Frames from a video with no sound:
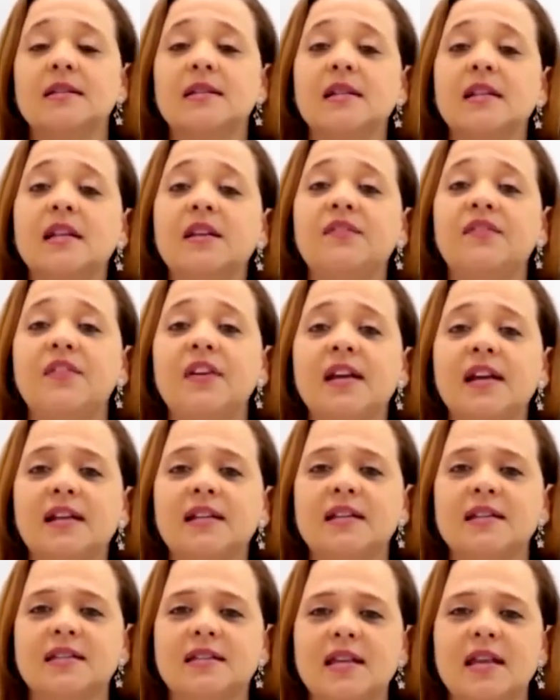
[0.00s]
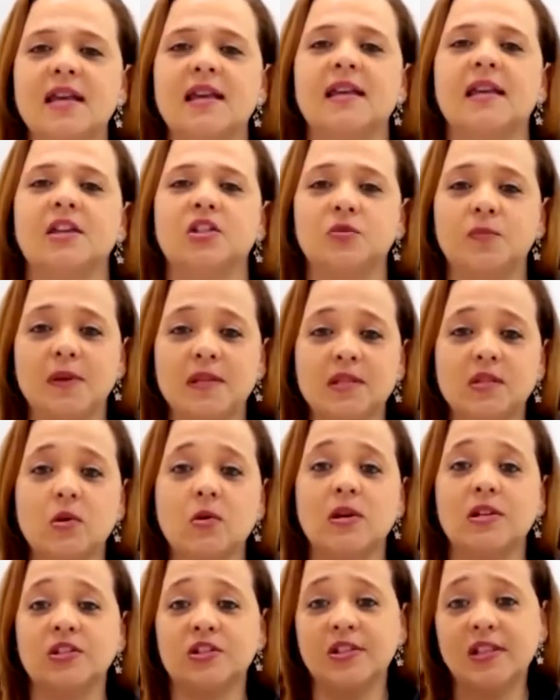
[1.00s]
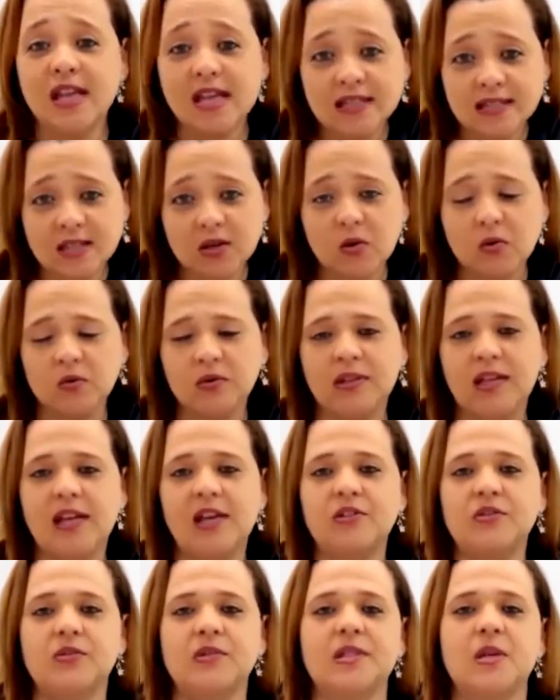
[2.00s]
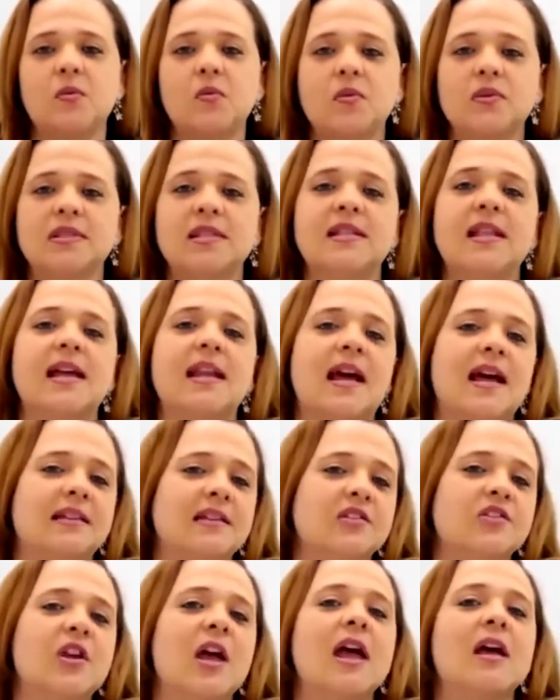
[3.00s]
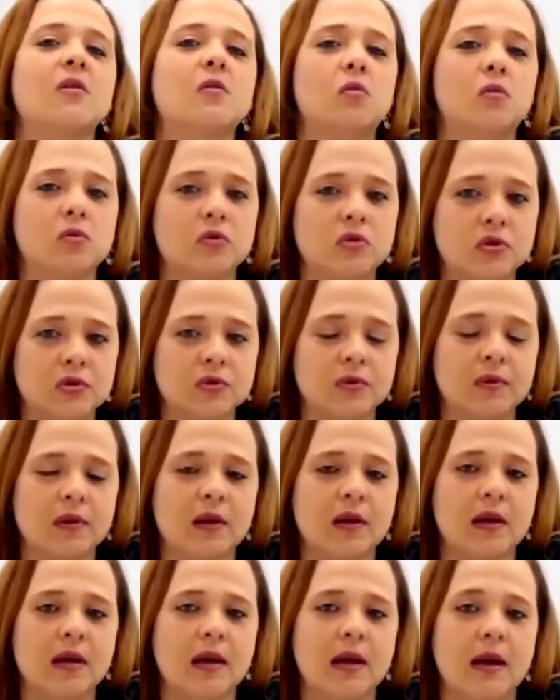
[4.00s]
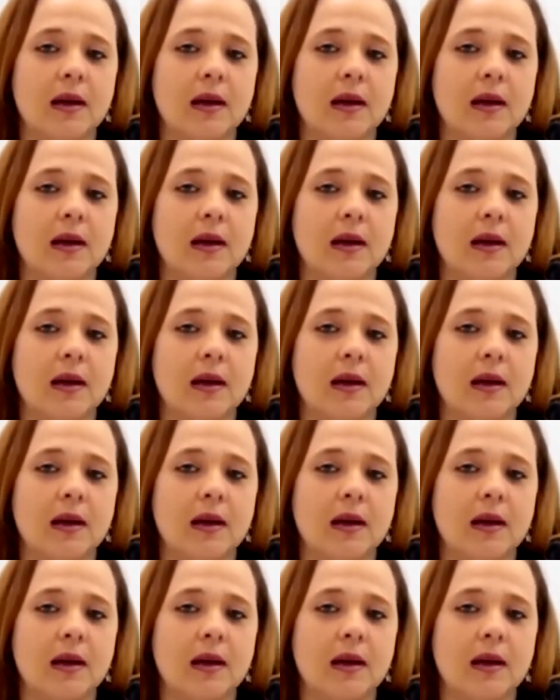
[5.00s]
significa dizer que as pessoas nesse contexto são consideradas recurso,